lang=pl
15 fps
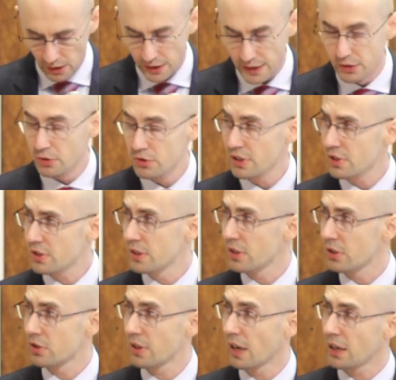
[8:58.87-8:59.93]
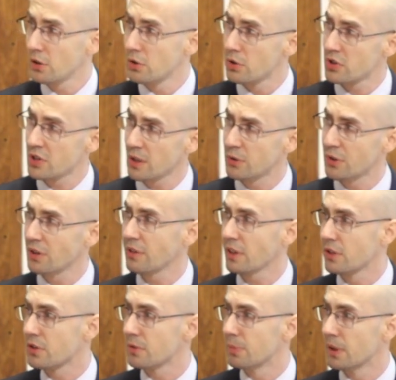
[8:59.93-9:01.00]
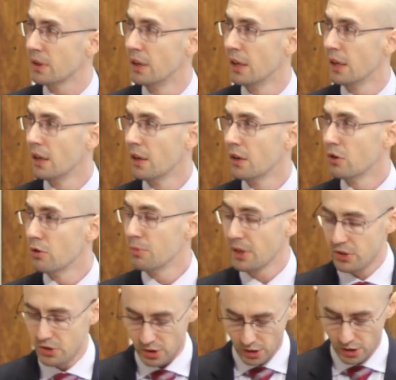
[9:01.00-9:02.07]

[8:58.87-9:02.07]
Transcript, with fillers: Jednocześnie też tak ją kształtować, żeby umieć